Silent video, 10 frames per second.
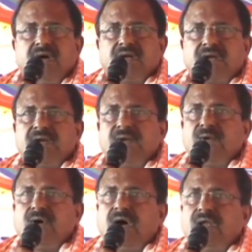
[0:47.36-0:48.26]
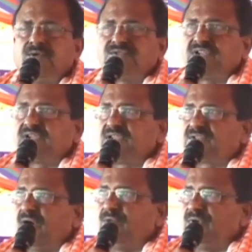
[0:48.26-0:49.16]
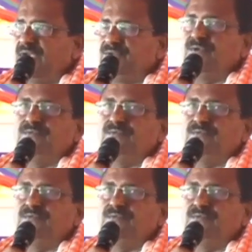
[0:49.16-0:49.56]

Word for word: రెండో ఆలోచనకి తావు లేదు